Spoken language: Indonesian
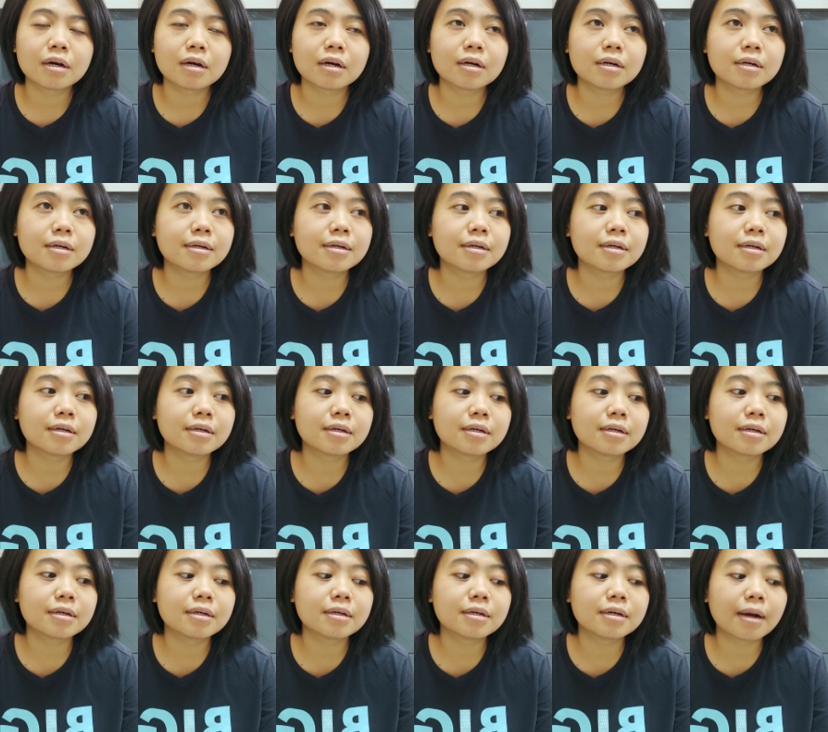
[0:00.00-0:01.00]

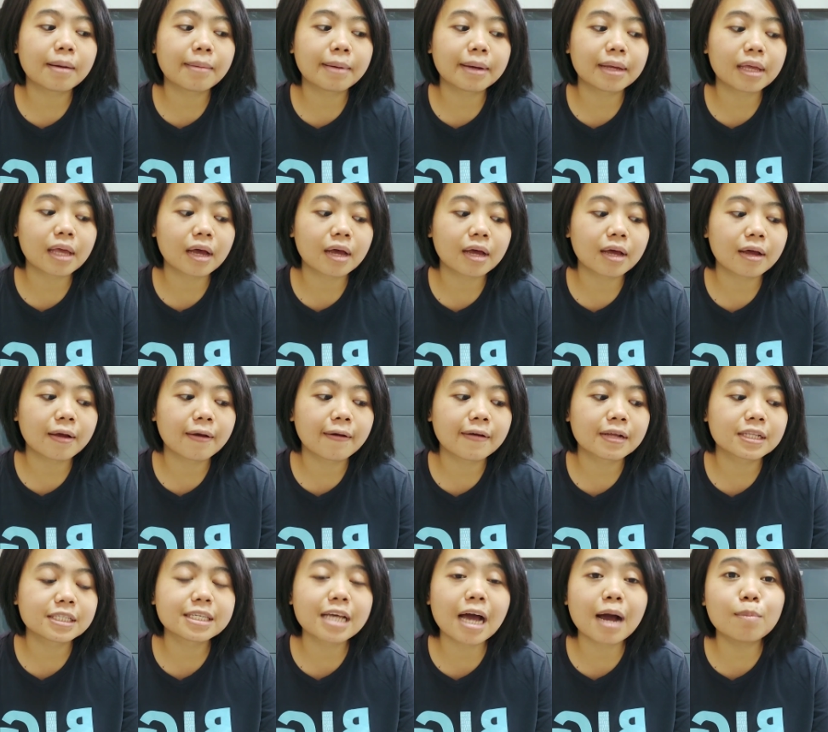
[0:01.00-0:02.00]
uh, apa ya
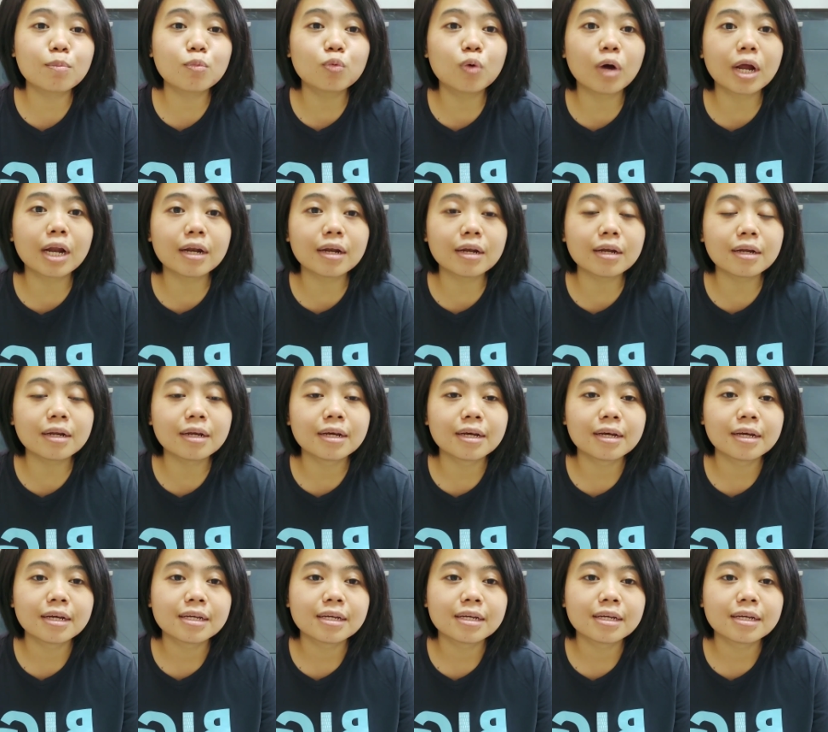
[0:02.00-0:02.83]
jamuan